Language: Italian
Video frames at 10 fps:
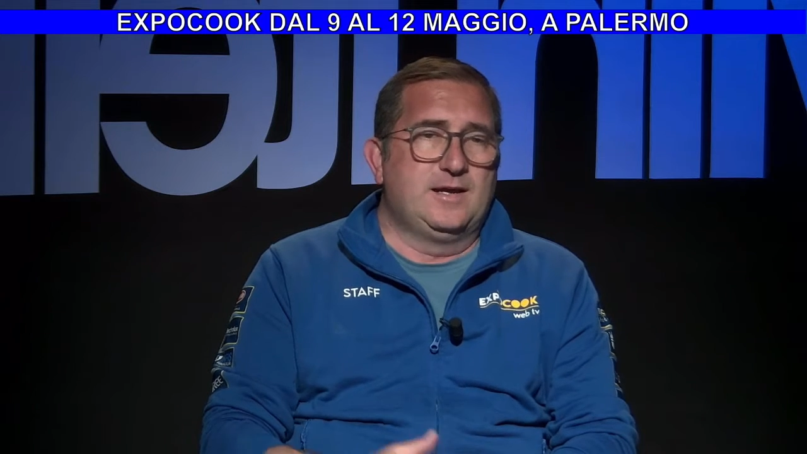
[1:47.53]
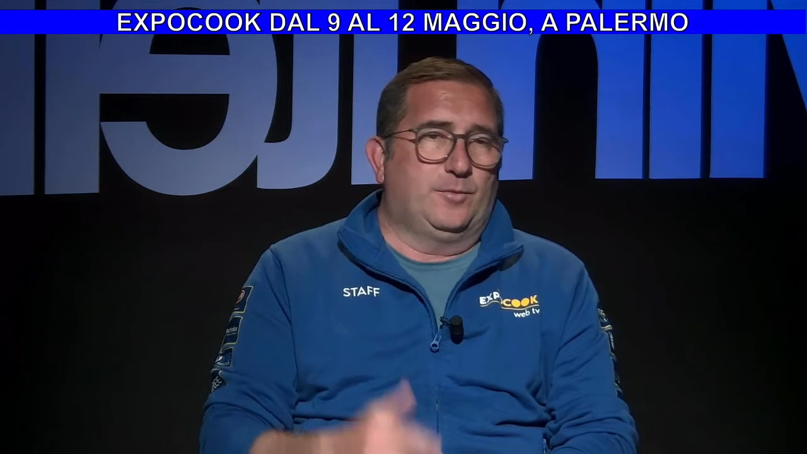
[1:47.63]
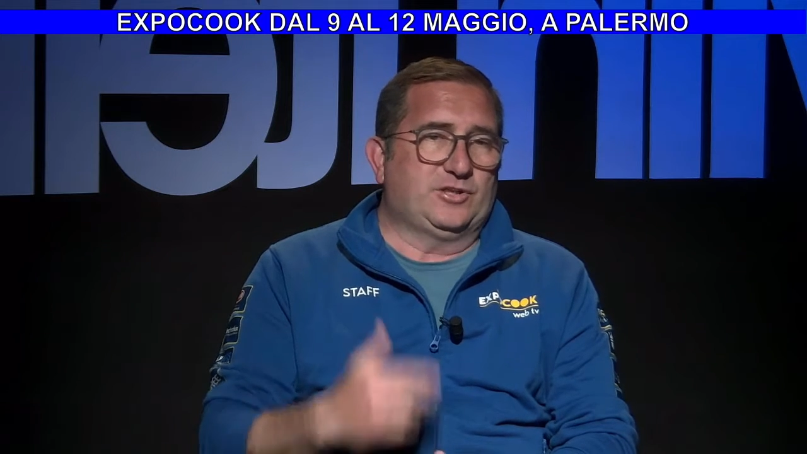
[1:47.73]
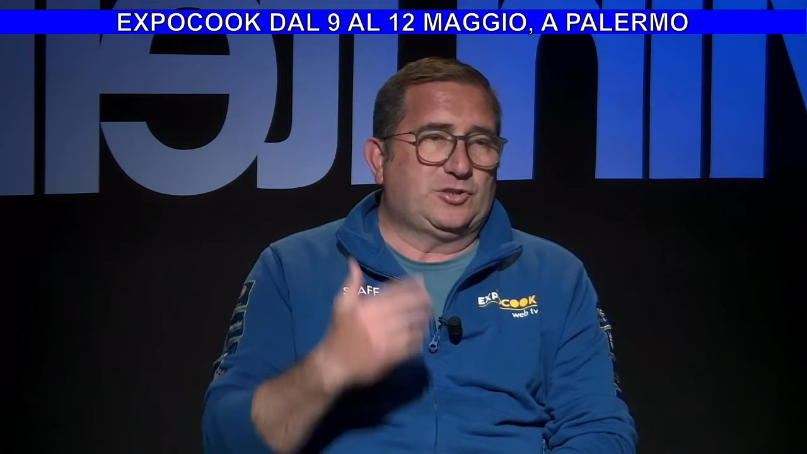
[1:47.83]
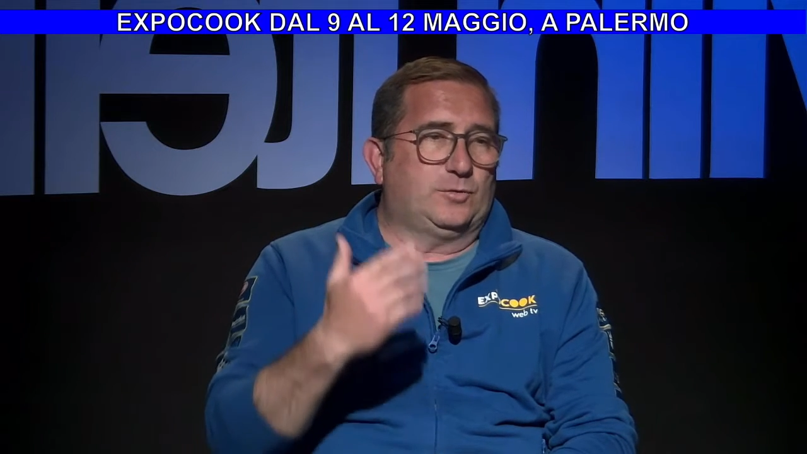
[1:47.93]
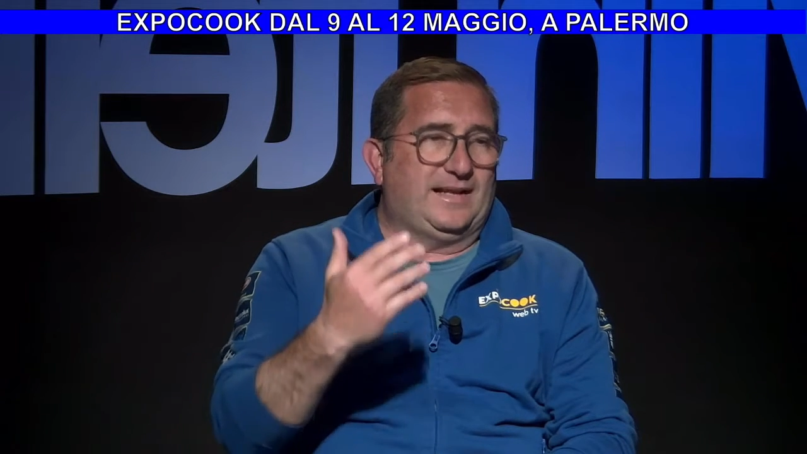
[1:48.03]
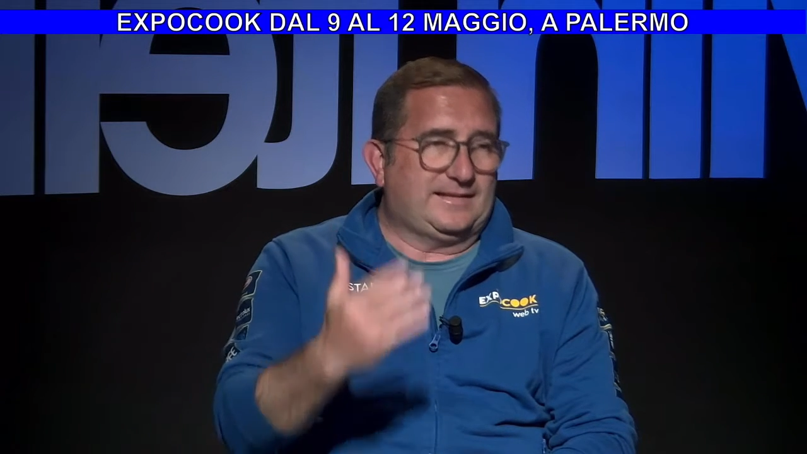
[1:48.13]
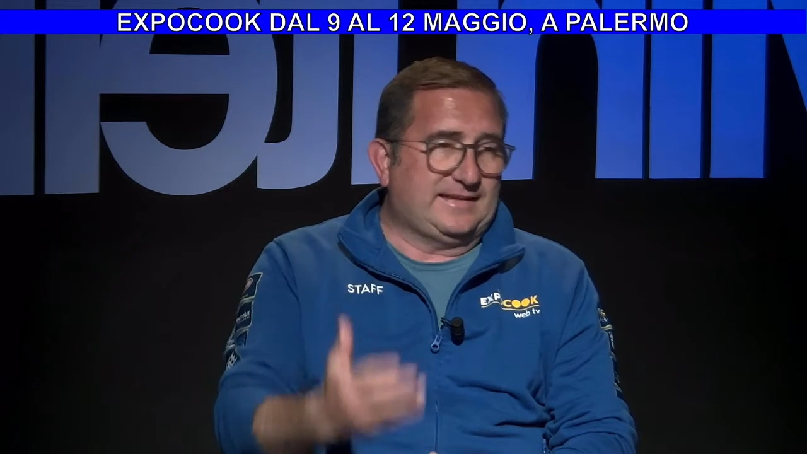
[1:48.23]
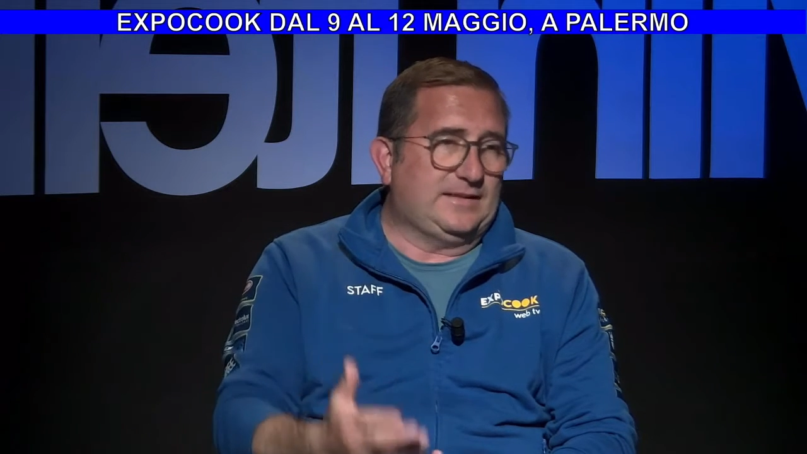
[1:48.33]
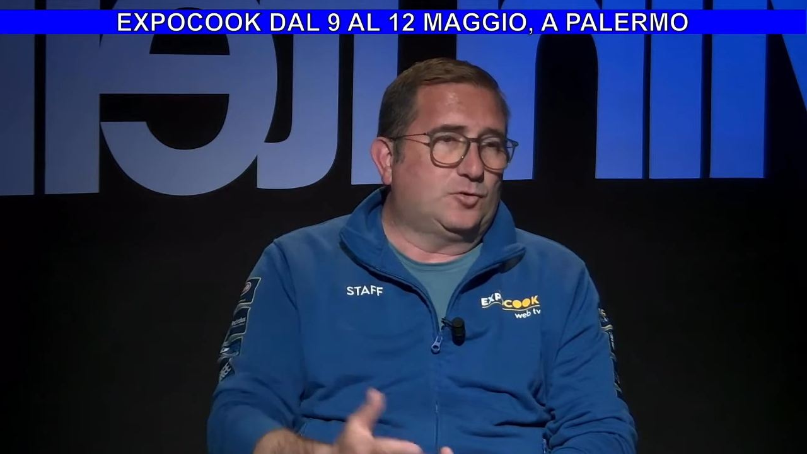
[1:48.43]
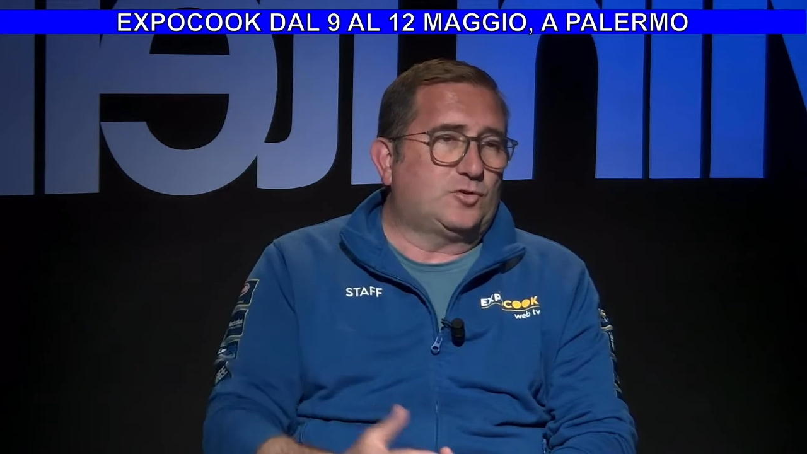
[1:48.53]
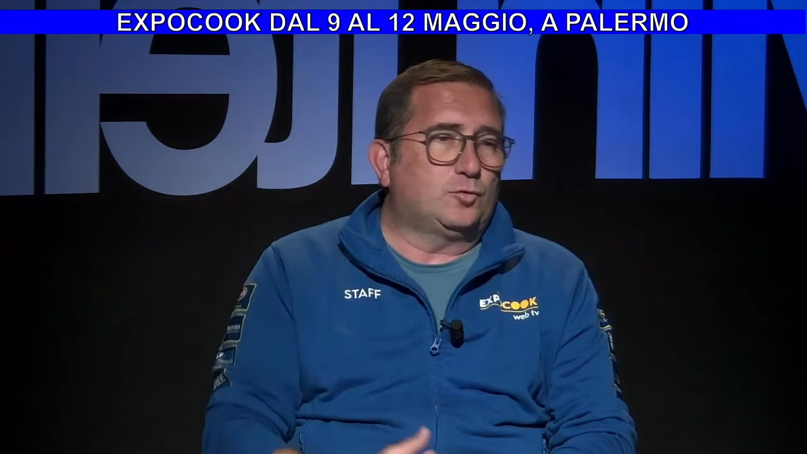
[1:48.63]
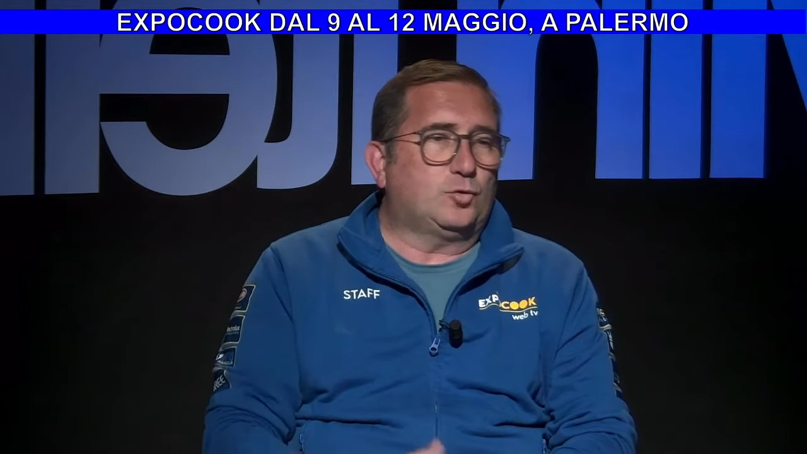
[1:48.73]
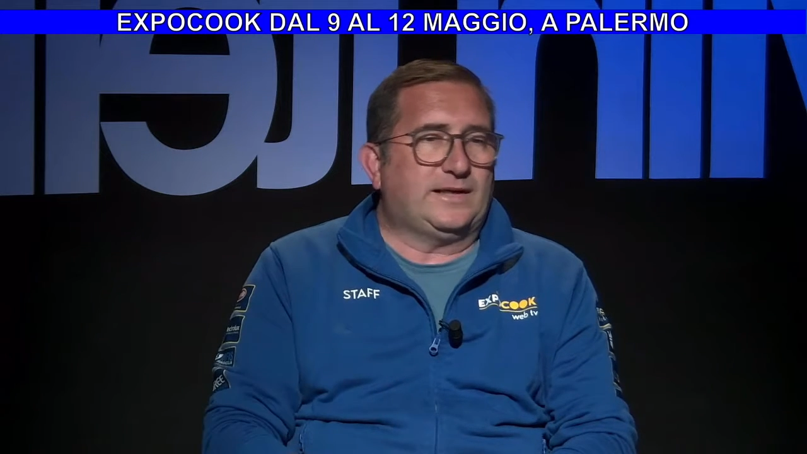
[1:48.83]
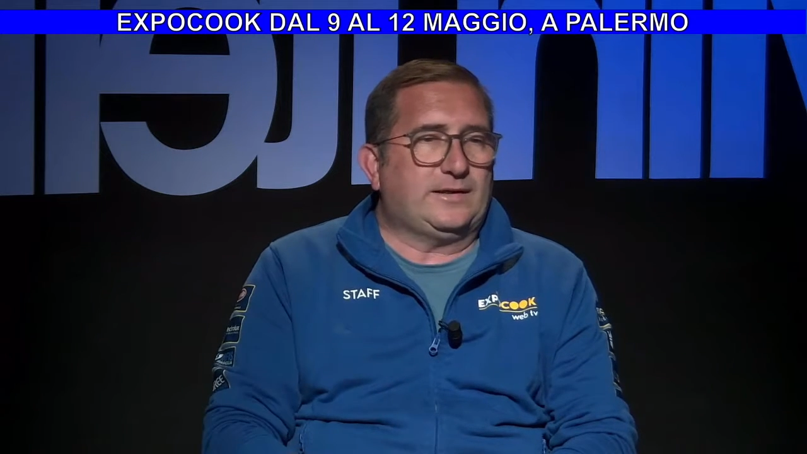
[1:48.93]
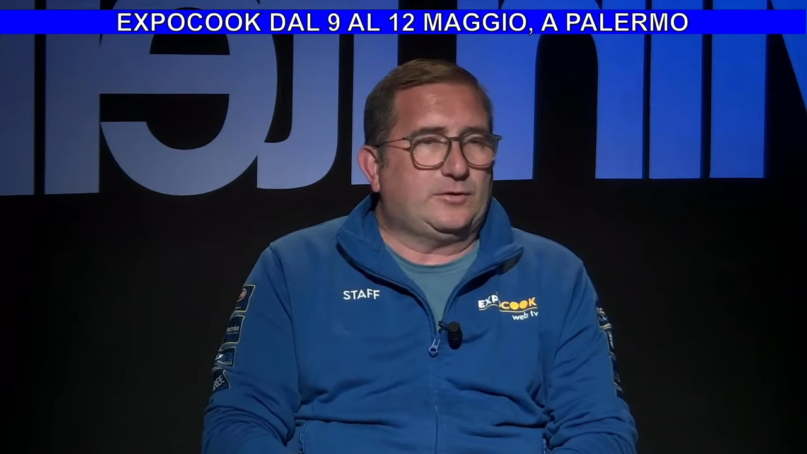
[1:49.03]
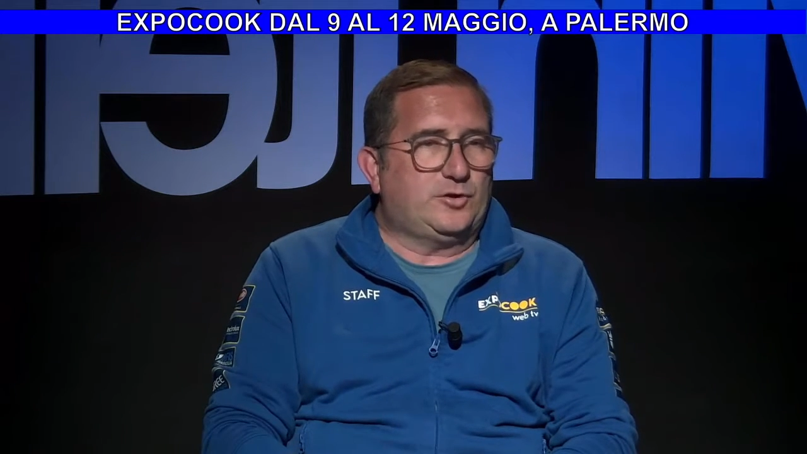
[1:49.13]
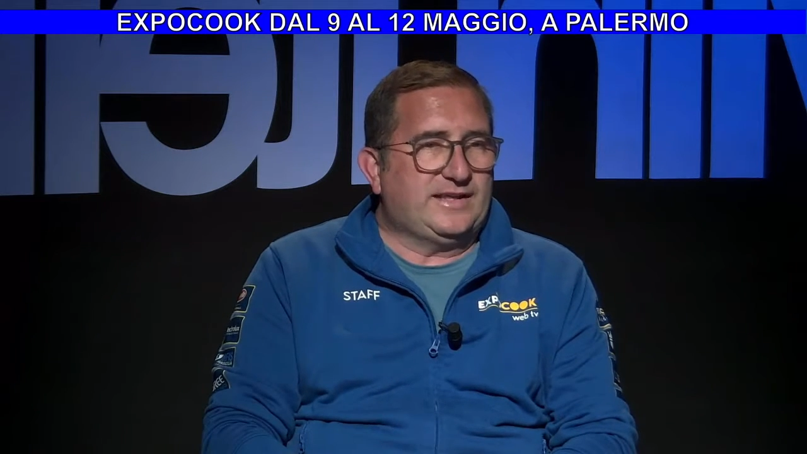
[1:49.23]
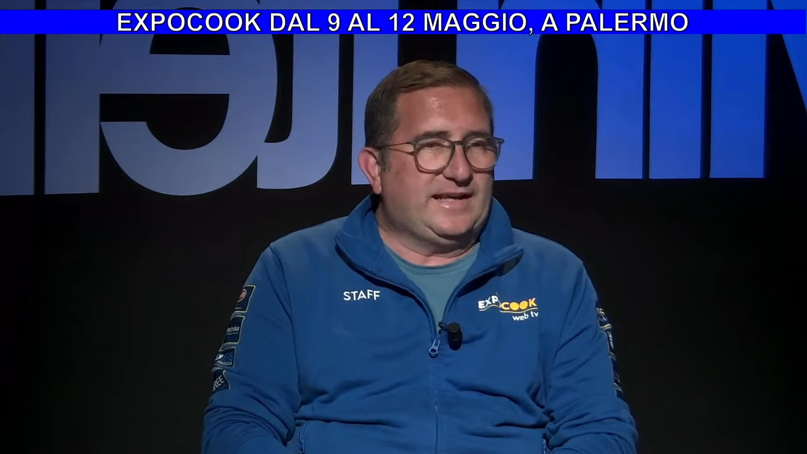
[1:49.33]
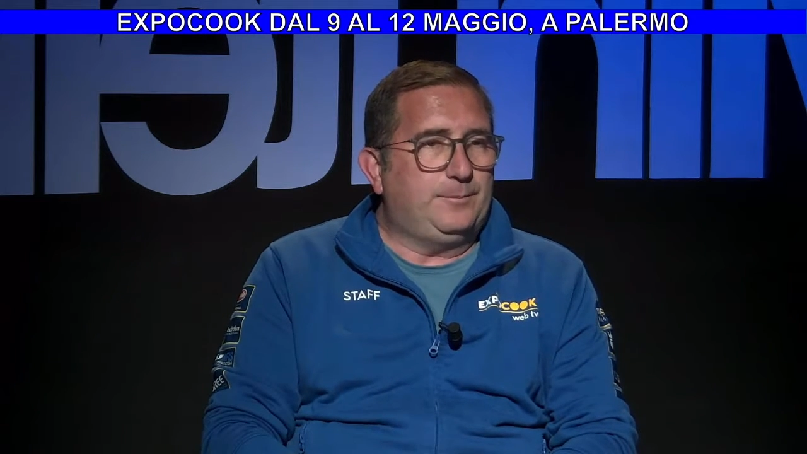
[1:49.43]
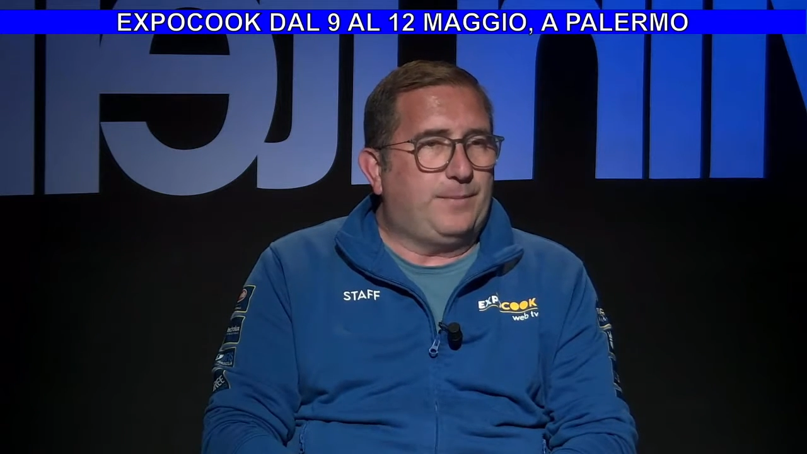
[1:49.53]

poi c'è un'altra tendostruttura che accoglierà il